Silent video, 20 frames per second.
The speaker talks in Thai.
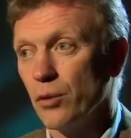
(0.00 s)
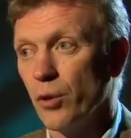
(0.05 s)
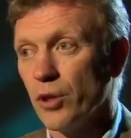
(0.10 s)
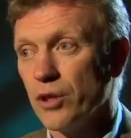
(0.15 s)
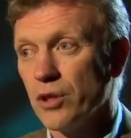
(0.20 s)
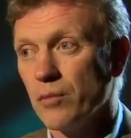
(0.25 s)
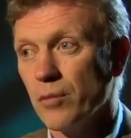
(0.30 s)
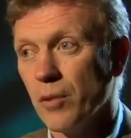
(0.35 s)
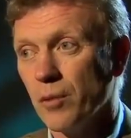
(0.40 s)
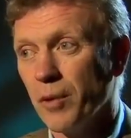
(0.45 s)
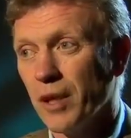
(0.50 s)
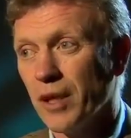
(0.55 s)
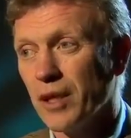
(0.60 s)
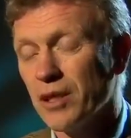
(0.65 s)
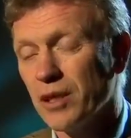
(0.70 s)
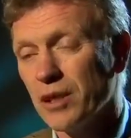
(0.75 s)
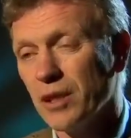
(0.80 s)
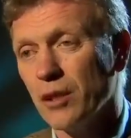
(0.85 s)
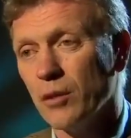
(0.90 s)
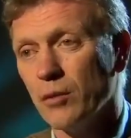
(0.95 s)
ผมเป็นคนช
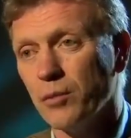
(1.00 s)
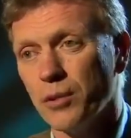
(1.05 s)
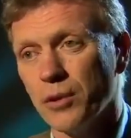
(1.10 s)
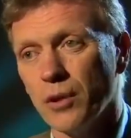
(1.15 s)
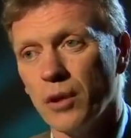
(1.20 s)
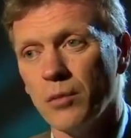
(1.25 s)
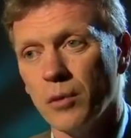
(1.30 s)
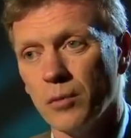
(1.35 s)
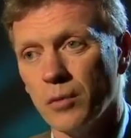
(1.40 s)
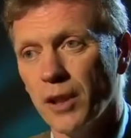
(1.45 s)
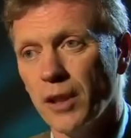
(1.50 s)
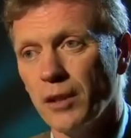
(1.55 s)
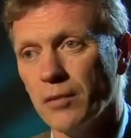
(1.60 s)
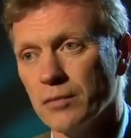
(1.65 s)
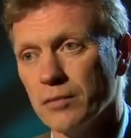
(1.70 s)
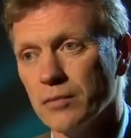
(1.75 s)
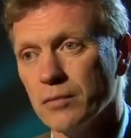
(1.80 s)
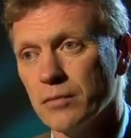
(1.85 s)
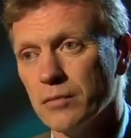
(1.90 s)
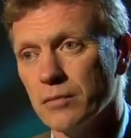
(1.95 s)
อบทำอะไร
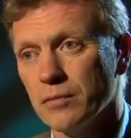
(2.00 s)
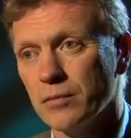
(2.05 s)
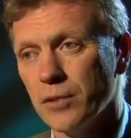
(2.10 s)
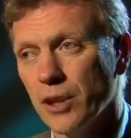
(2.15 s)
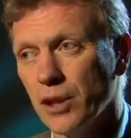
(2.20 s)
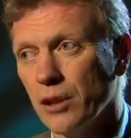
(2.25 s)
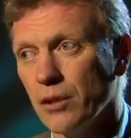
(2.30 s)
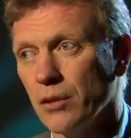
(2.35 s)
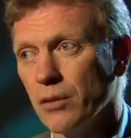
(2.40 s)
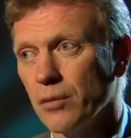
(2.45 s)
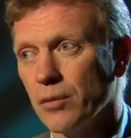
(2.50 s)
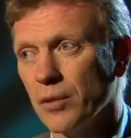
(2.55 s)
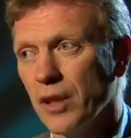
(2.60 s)
ช้าๆเช่น